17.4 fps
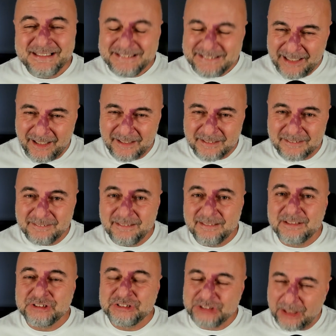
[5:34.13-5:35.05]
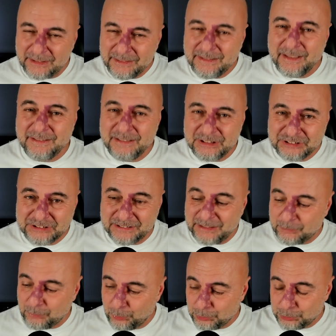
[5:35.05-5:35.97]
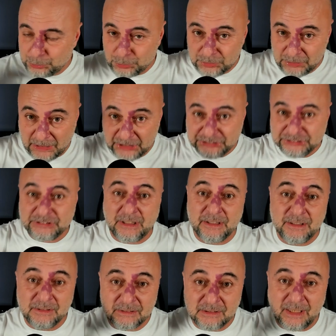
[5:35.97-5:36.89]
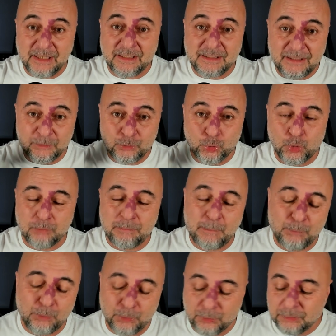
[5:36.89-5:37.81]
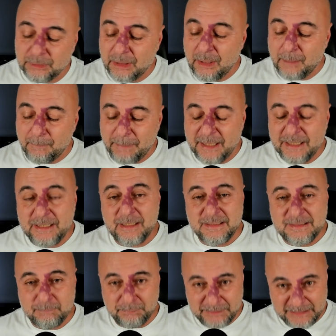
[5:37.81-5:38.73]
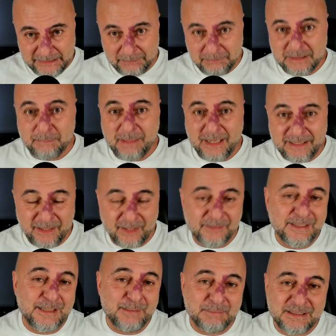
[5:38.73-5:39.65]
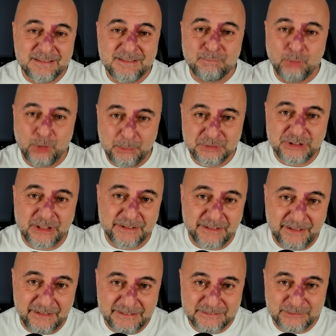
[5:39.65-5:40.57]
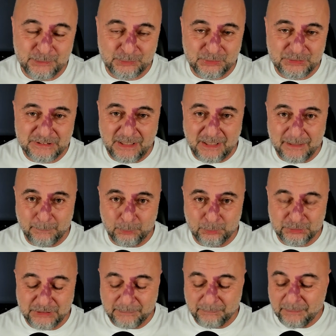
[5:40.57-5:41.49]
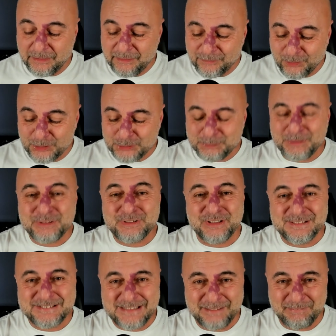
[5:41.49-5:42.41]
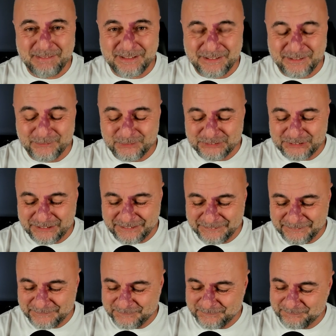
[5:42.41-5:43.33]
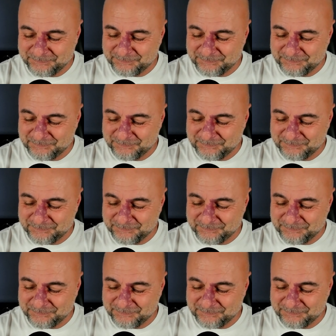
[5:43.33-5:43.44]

Yarın canlı yayında inşallah görüşürüz. Aşağıya like'a, yoruma boğun. Ben de bilin ki, ben de anlayayım ki böyle bir canlı yayın istiyorsunuz. Yarın buluşalım. Görüşmek üzere. Sevgiyle kalın. Hoşçakalın.